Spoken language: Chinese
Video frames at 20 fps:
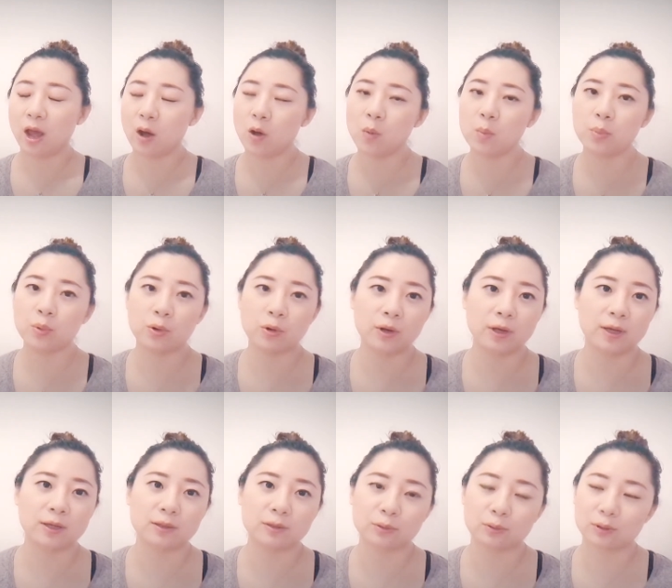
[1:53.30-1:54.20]

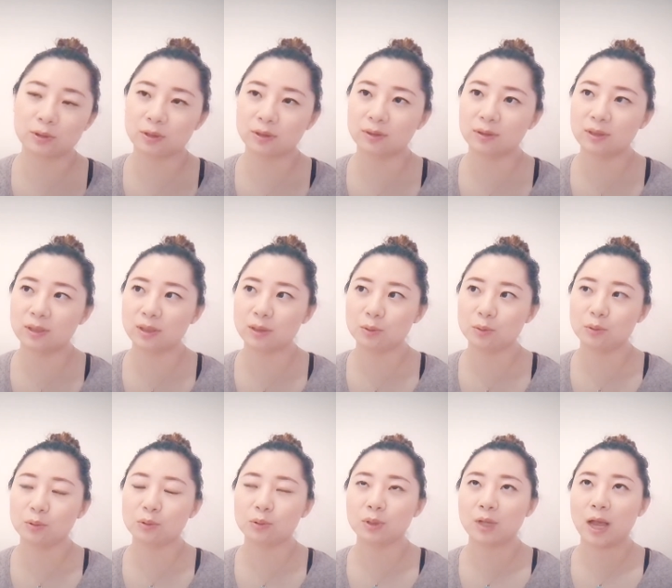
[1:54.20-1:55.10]
Hellboy，就是地
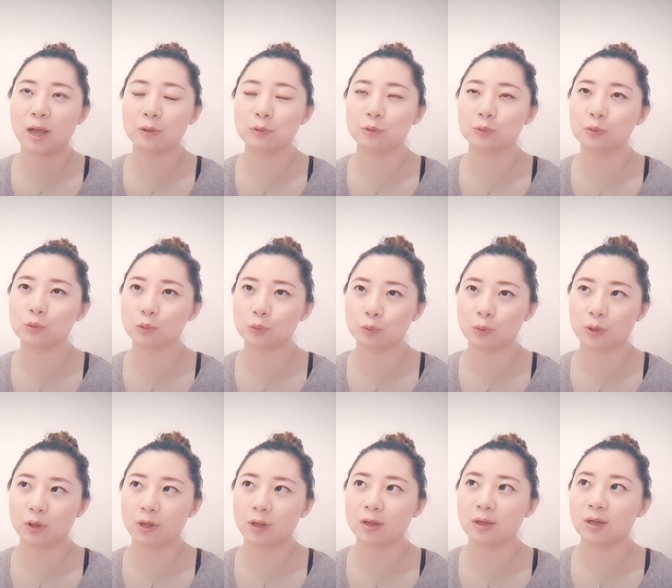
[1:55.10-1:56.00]
狱男
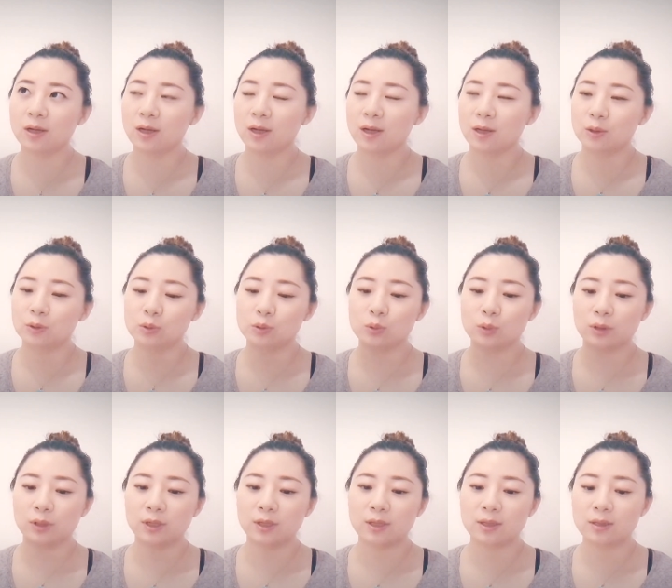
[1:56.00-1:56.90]
爵
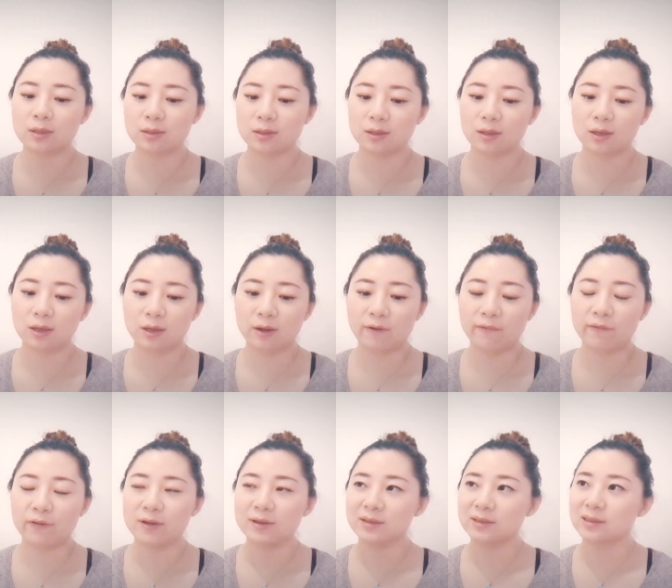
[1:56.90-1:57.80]
做的一个
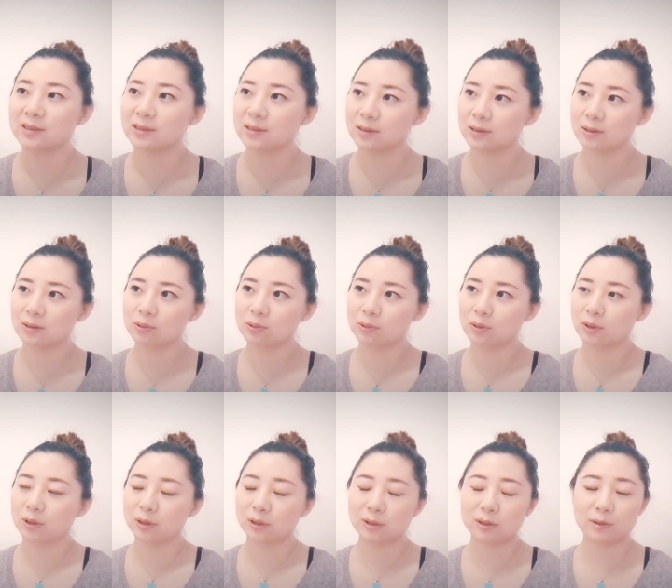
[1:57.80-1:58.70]
粉丝做
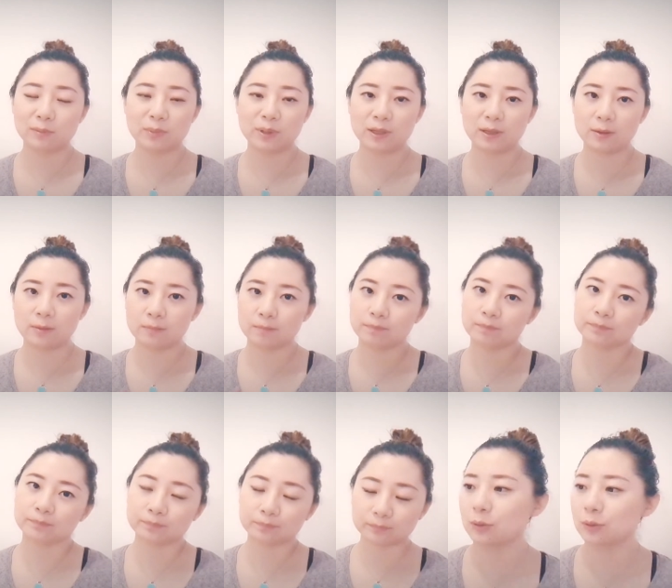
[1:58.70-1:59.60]
的视频，
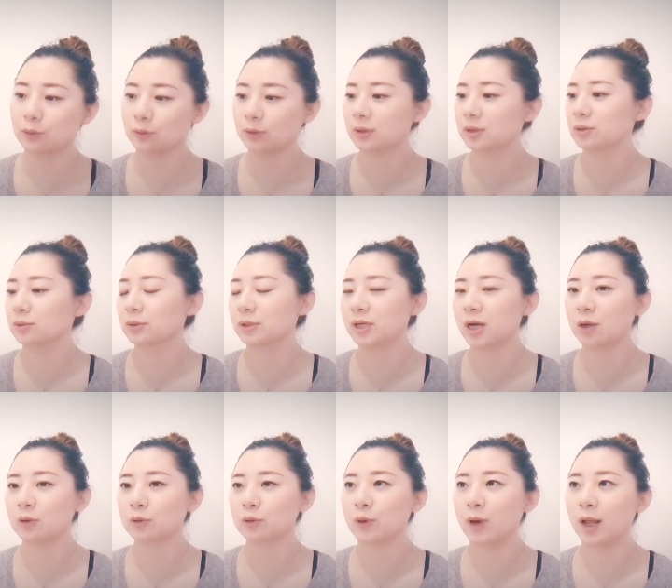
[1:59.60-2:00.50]
就就
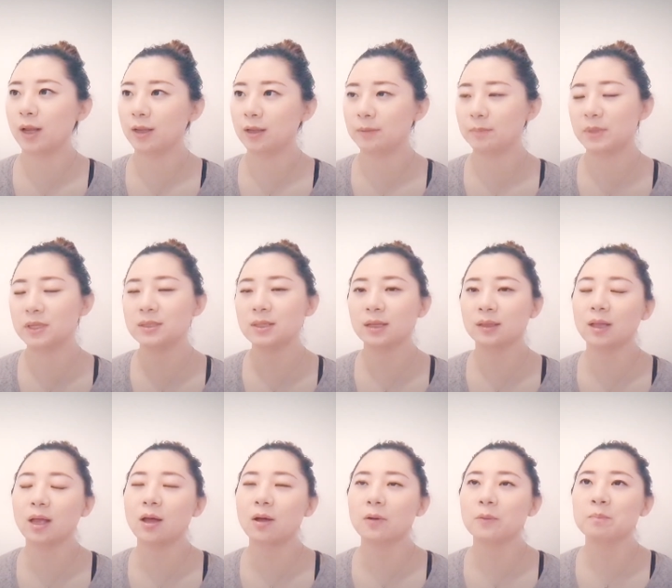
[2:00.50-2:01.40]
上传了。没想
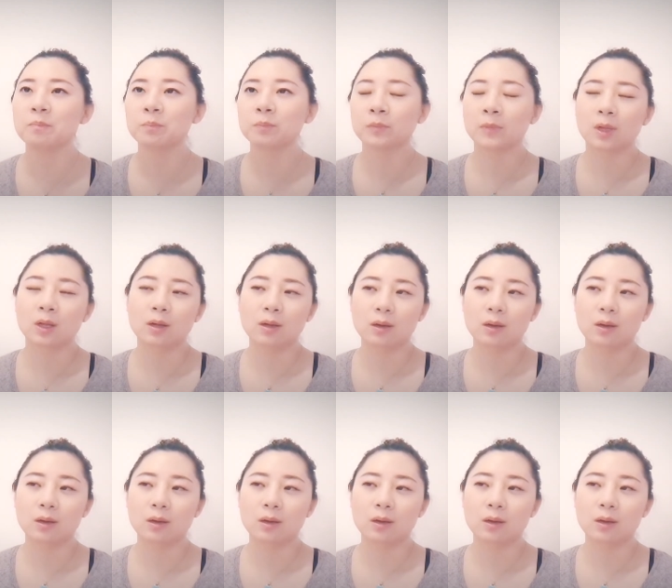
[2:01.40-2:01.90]
到